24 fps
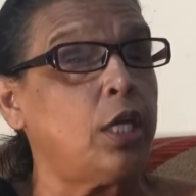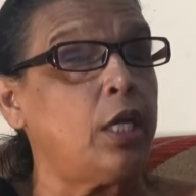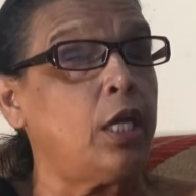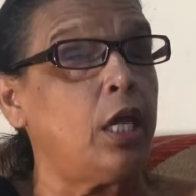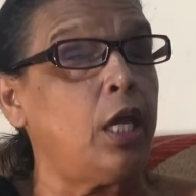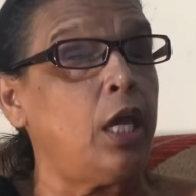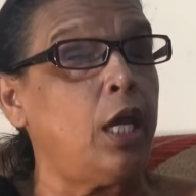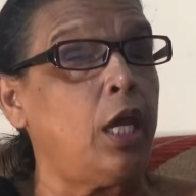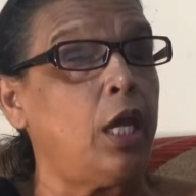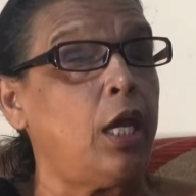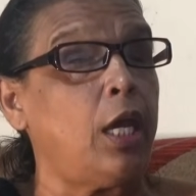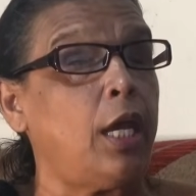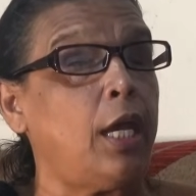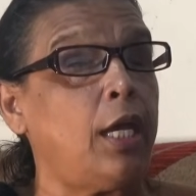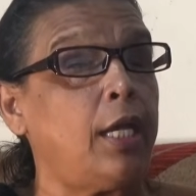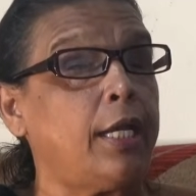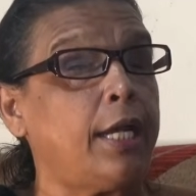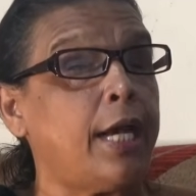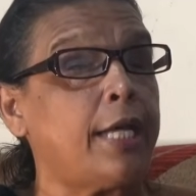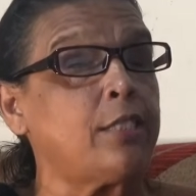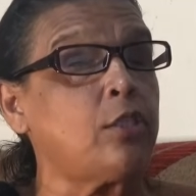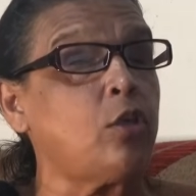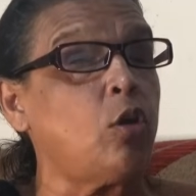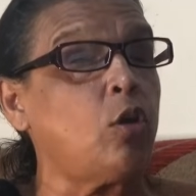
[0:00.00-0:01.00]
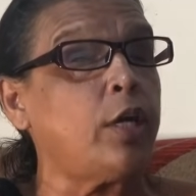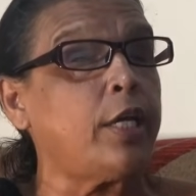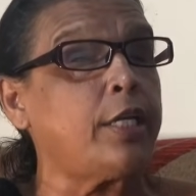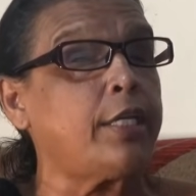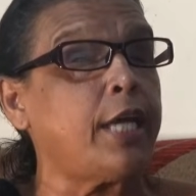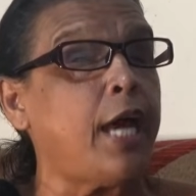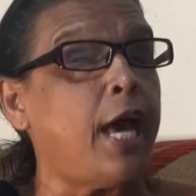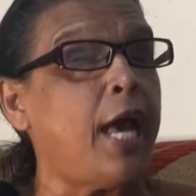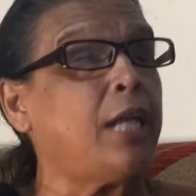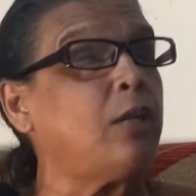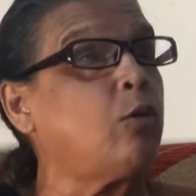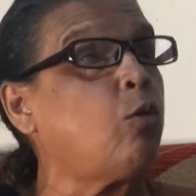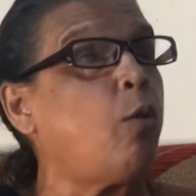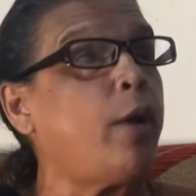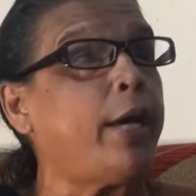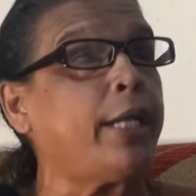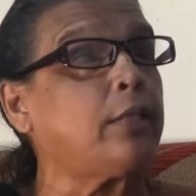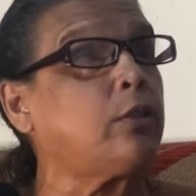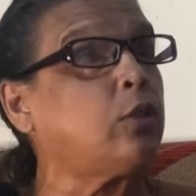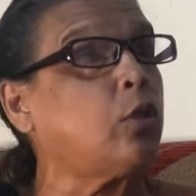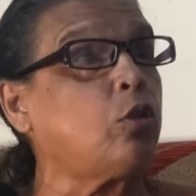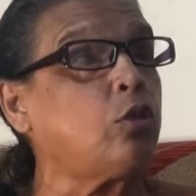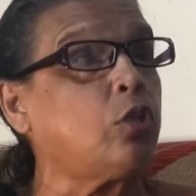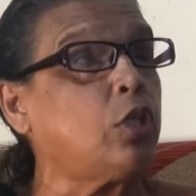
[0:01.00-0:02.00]
Eh, el caso que ya al
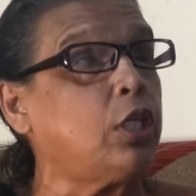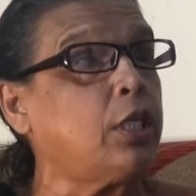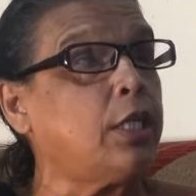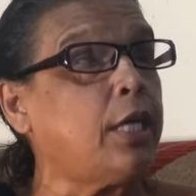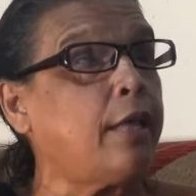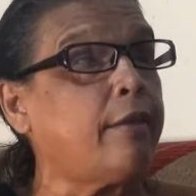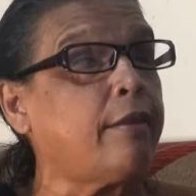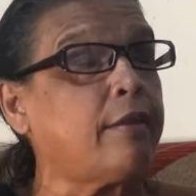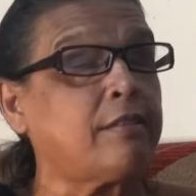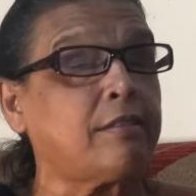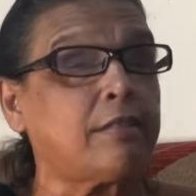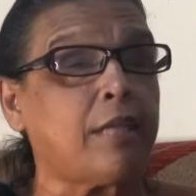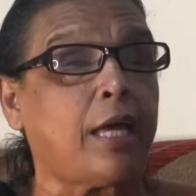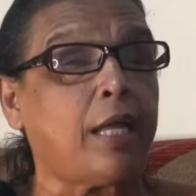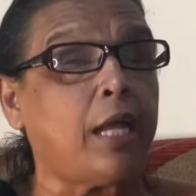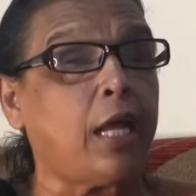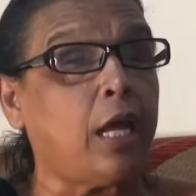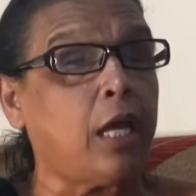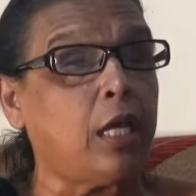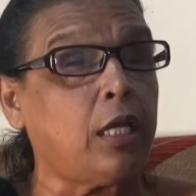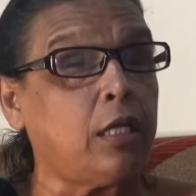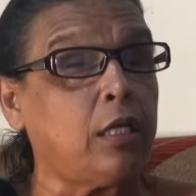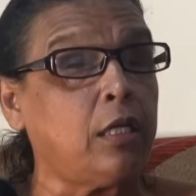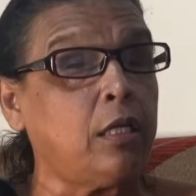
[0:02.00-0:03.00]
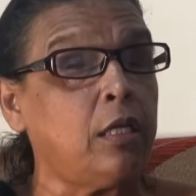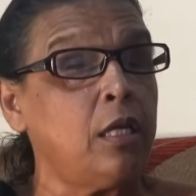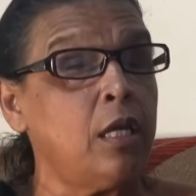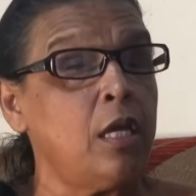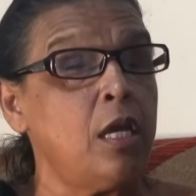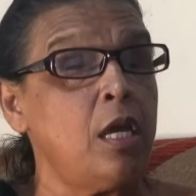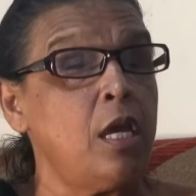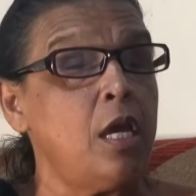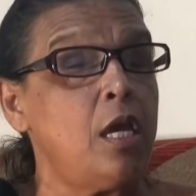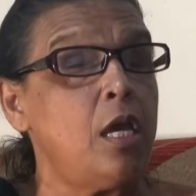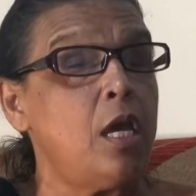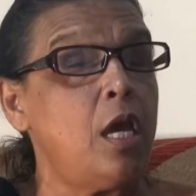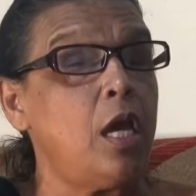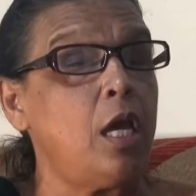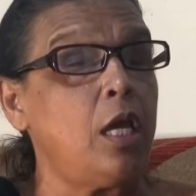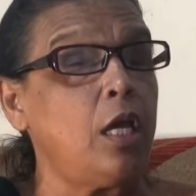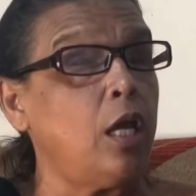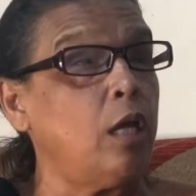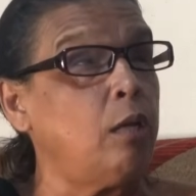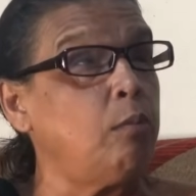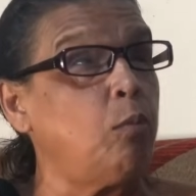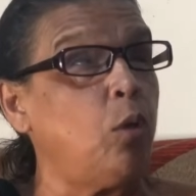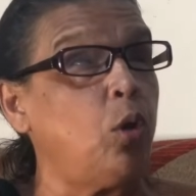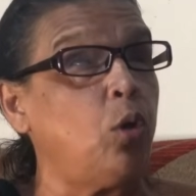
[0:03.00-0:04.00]
cuarto día de estar ahí
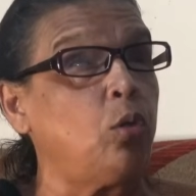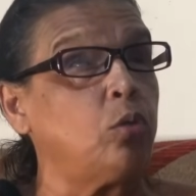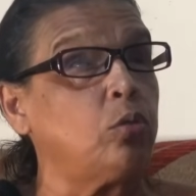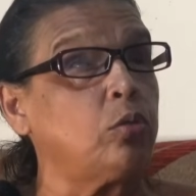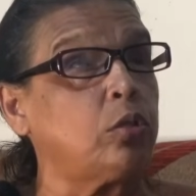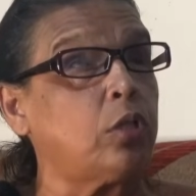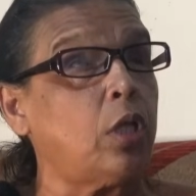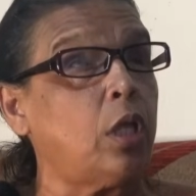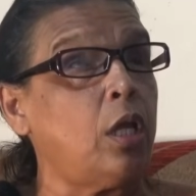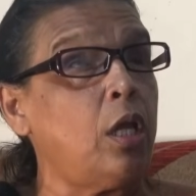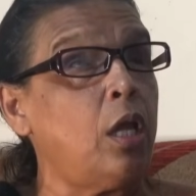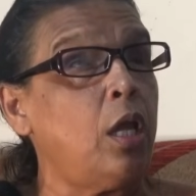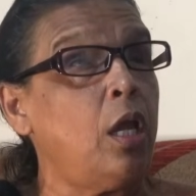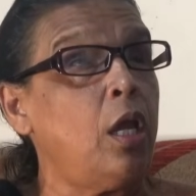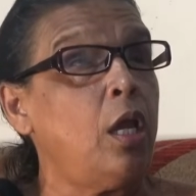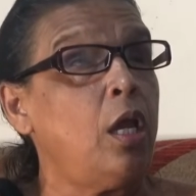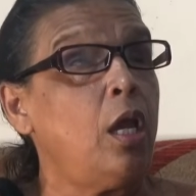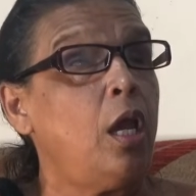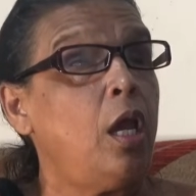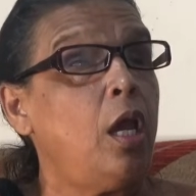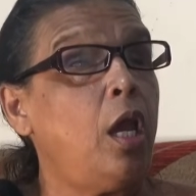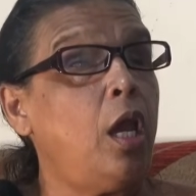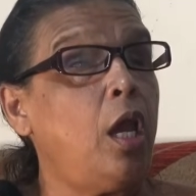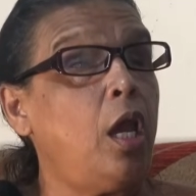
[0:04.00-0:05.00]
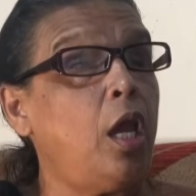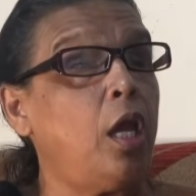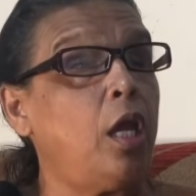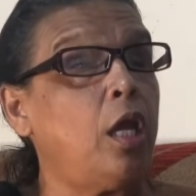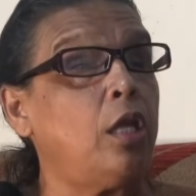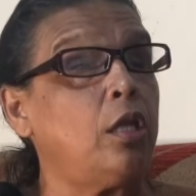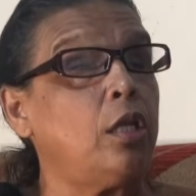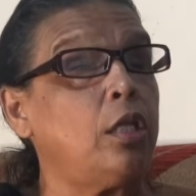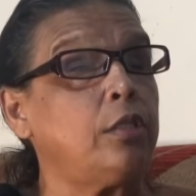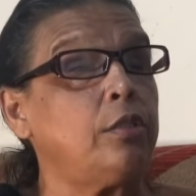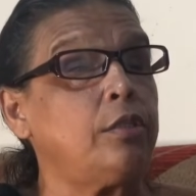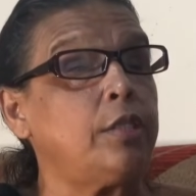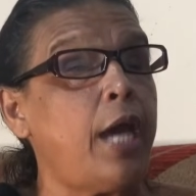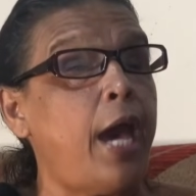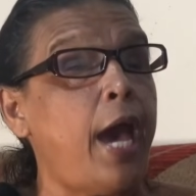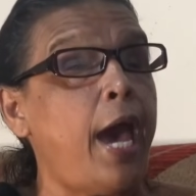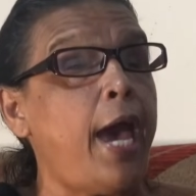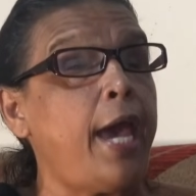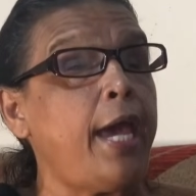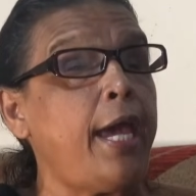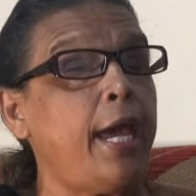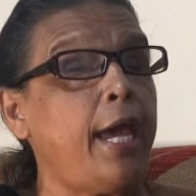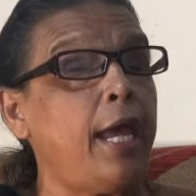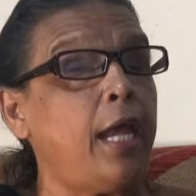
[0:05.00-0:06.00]
en el monte, eh,
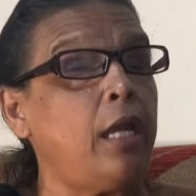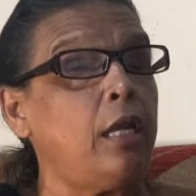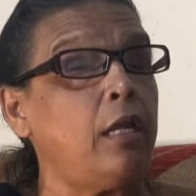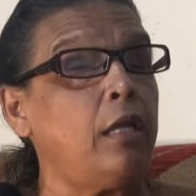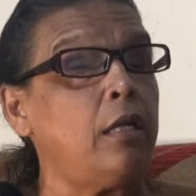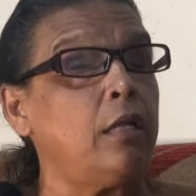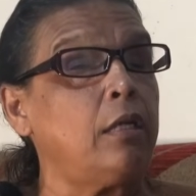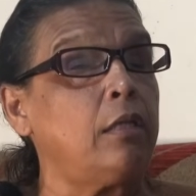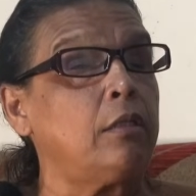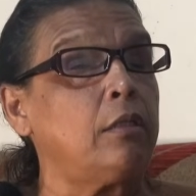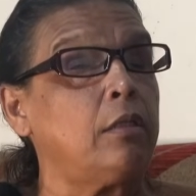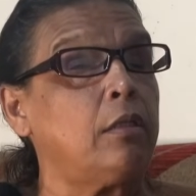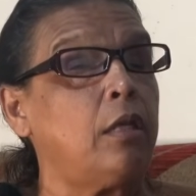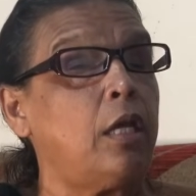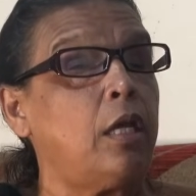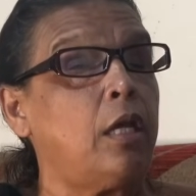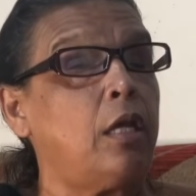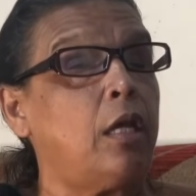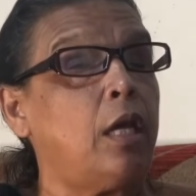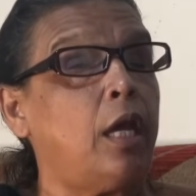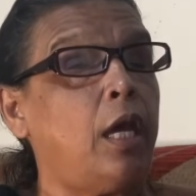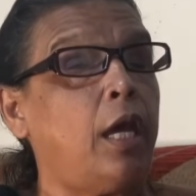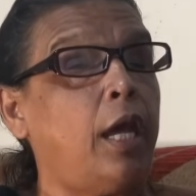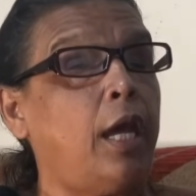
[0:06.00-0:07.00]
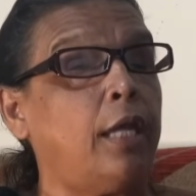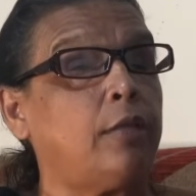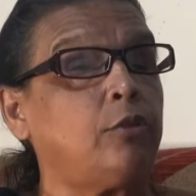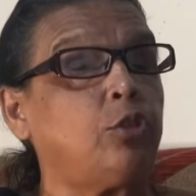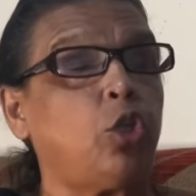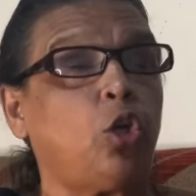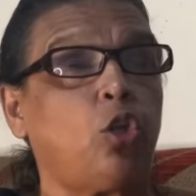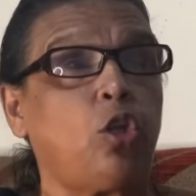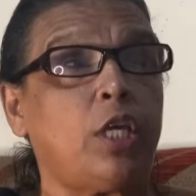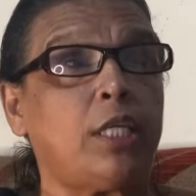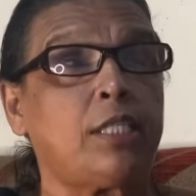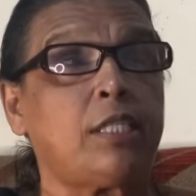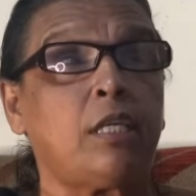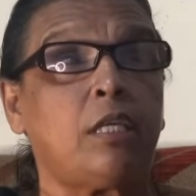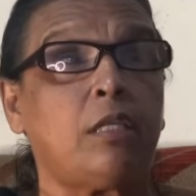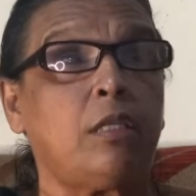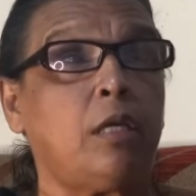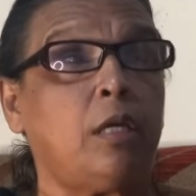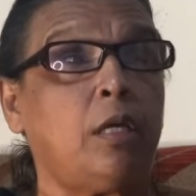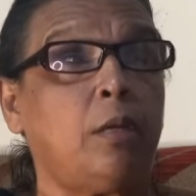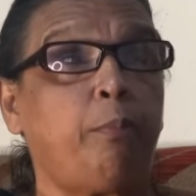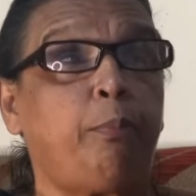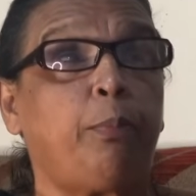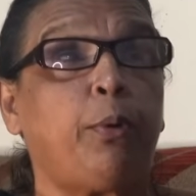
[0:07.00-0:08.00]
ya él, eh, yo
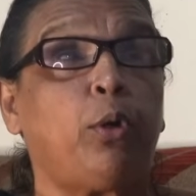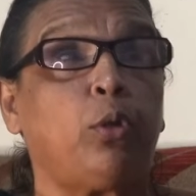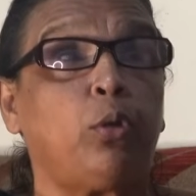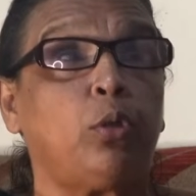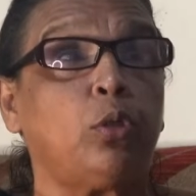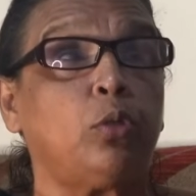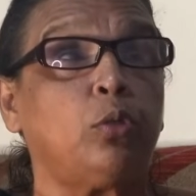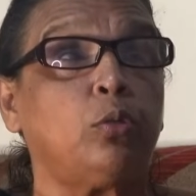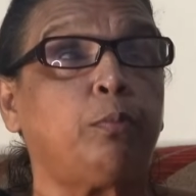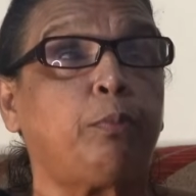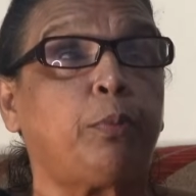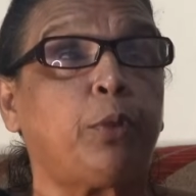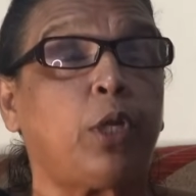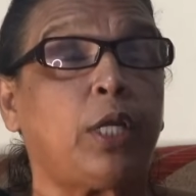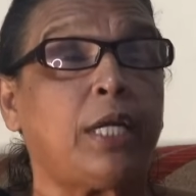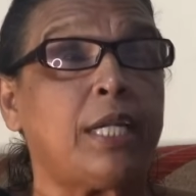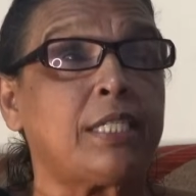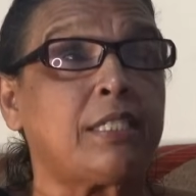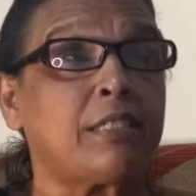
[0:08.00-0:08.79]
decidí por, por, el